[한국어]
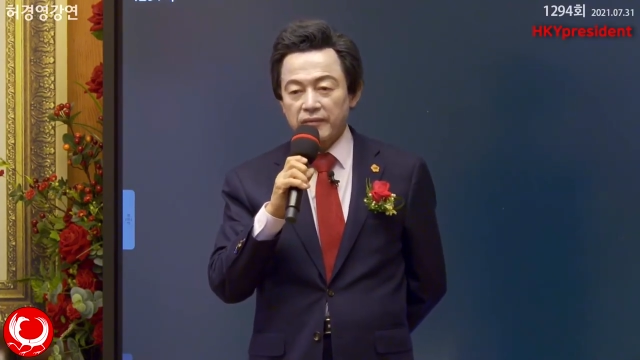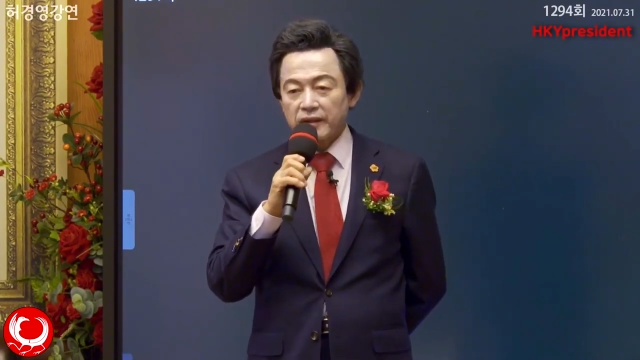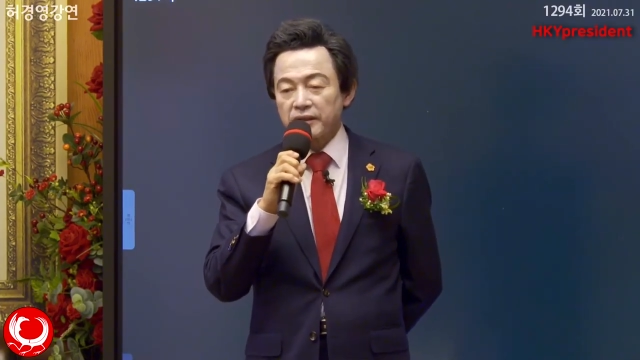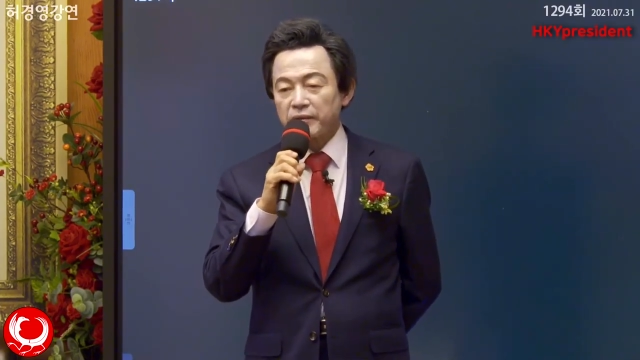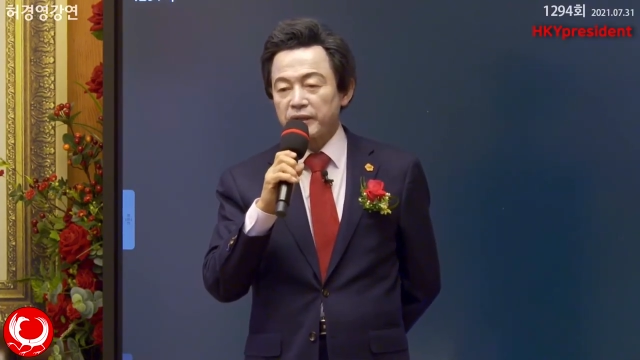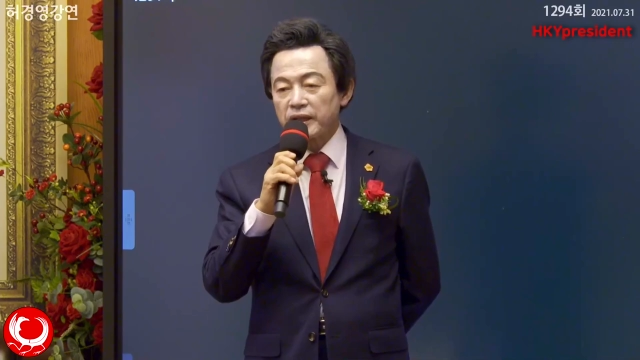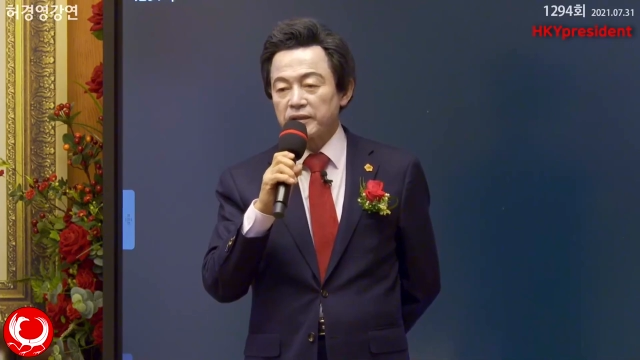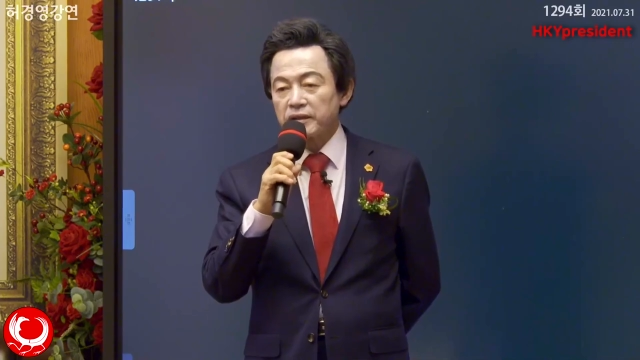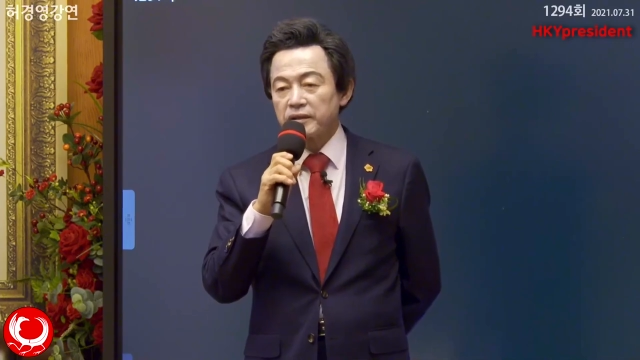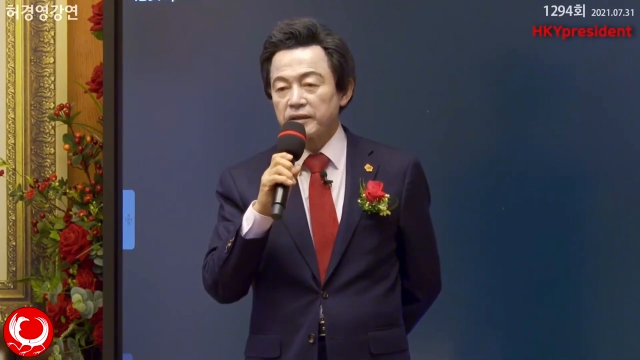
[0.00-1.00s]
그렇기 때문에
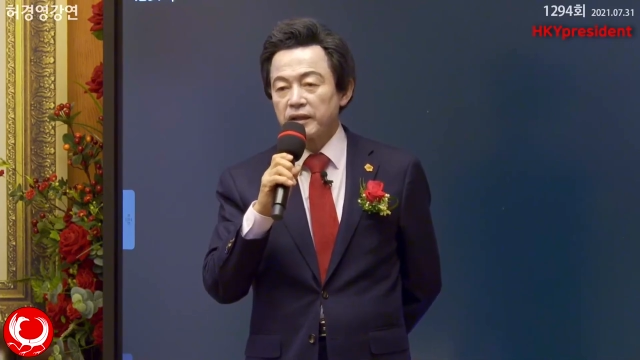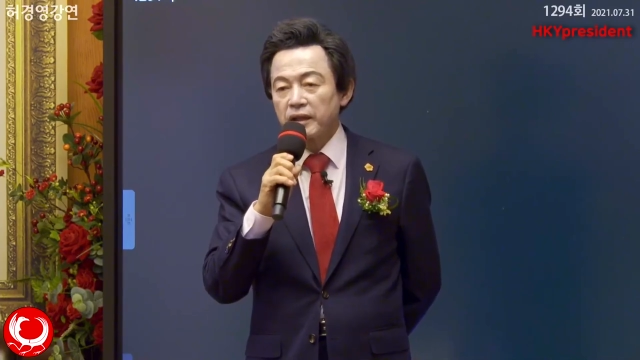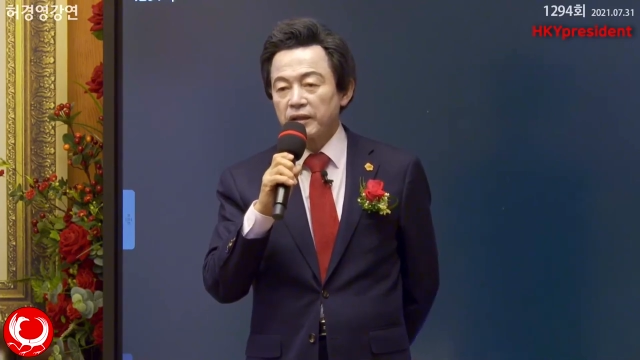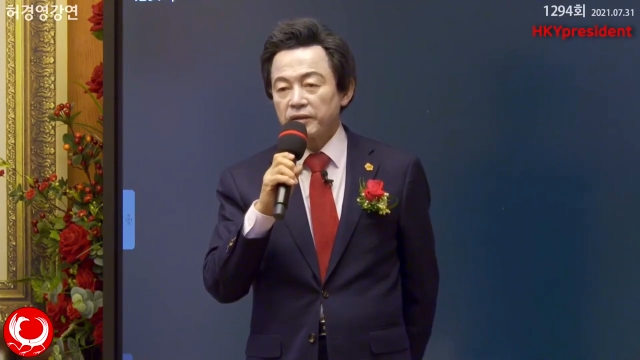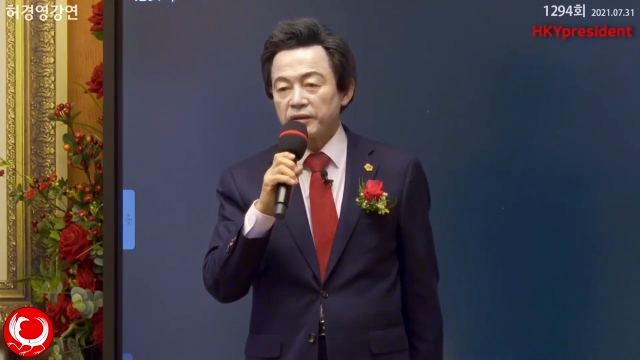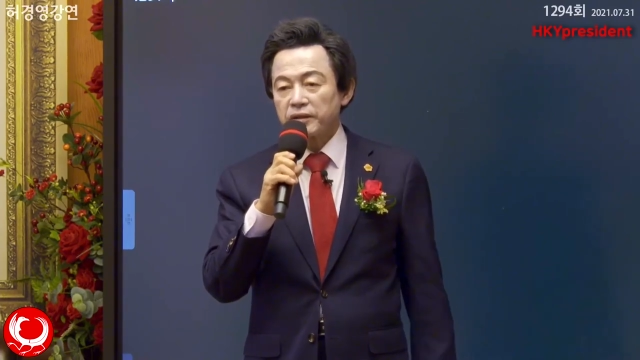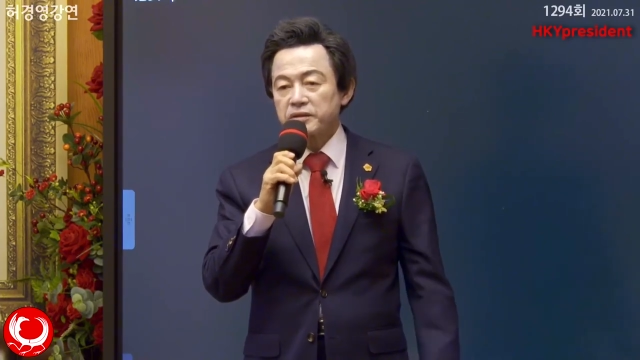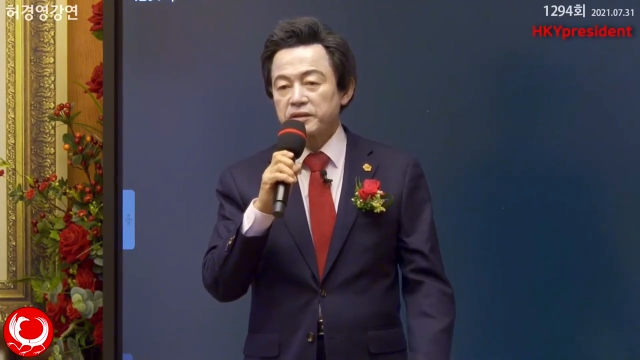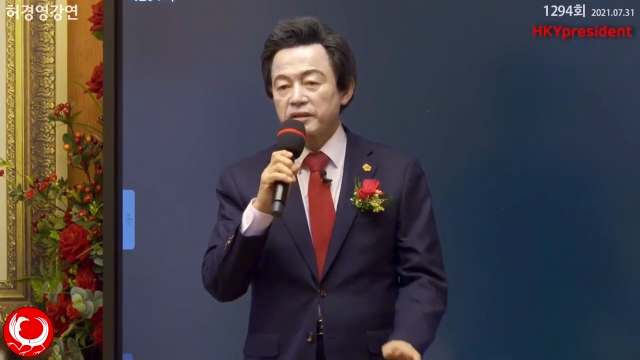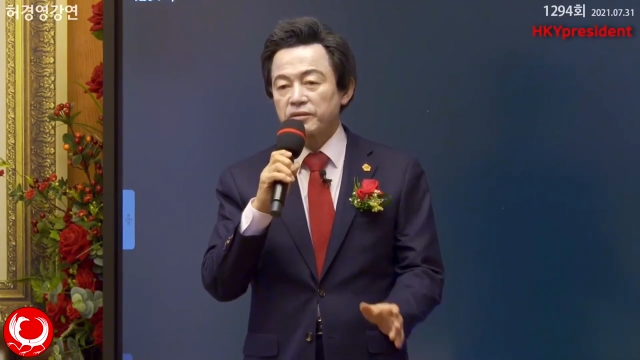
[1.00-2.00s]
이
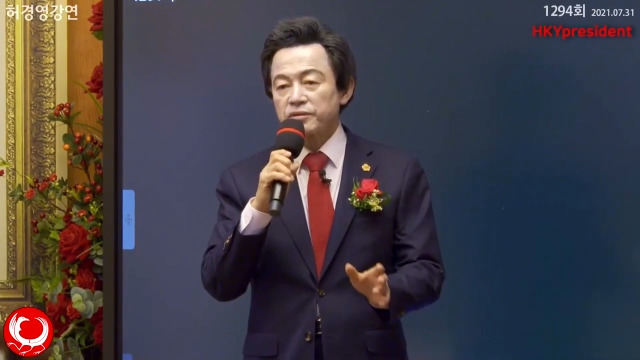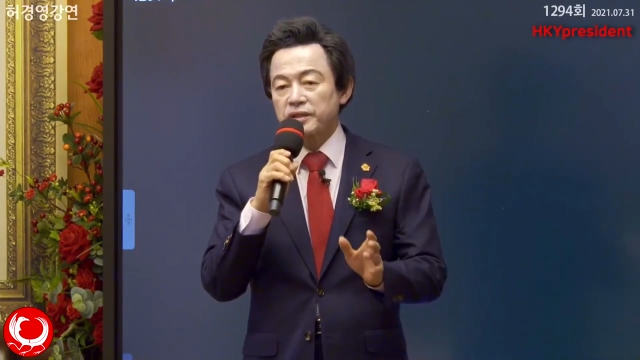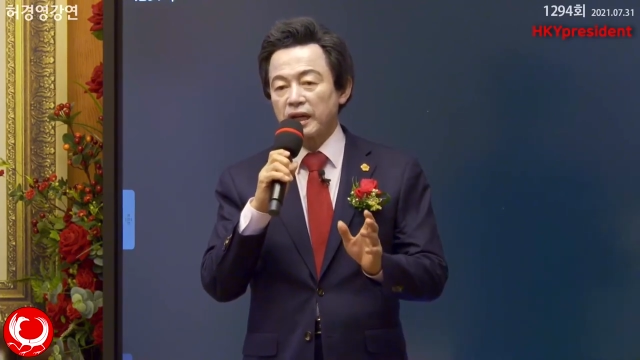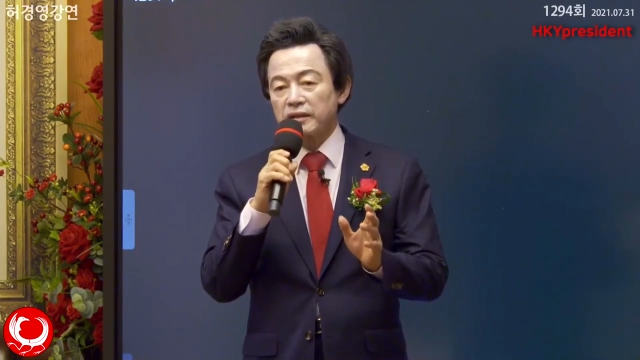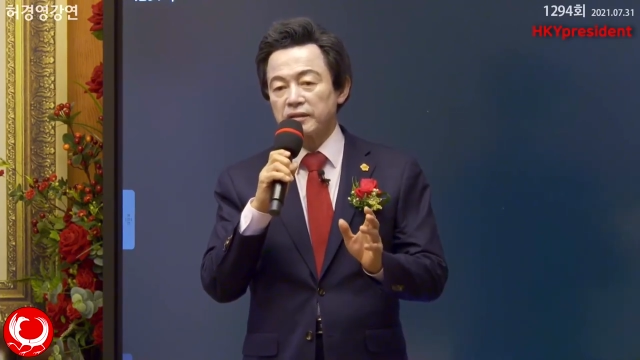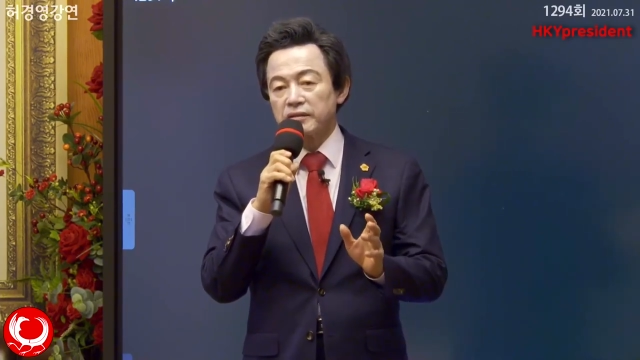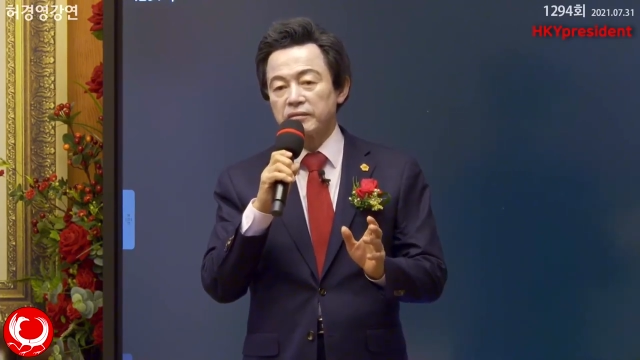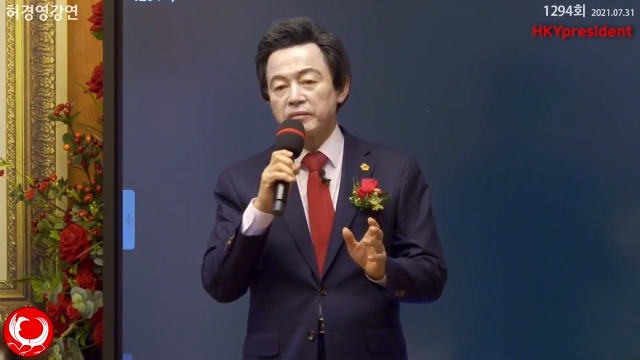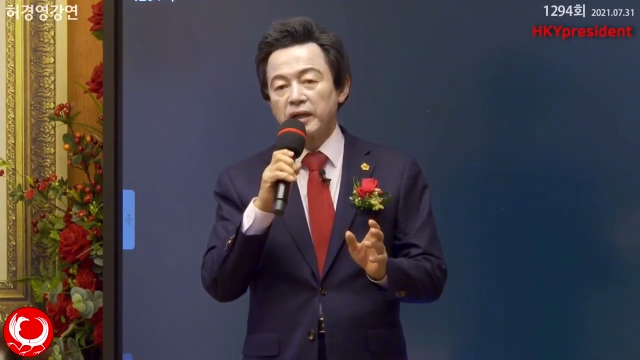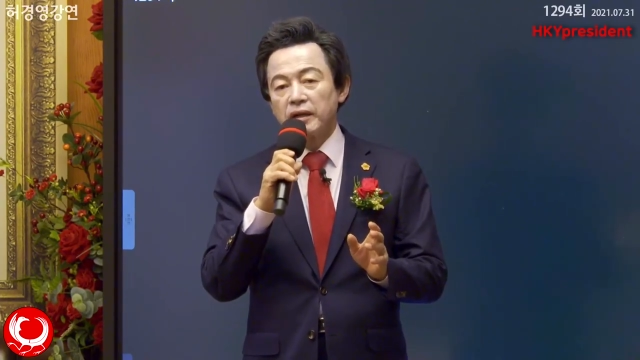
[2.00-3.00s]
영적
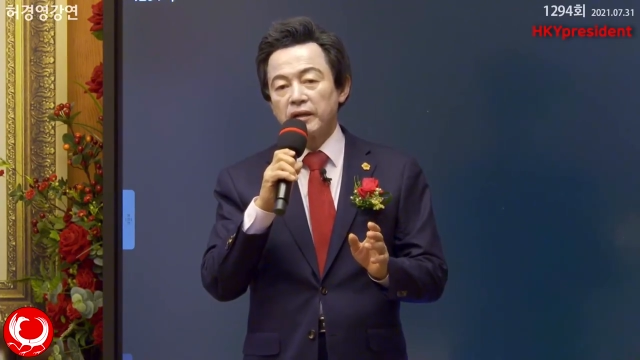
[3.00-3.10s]
유산은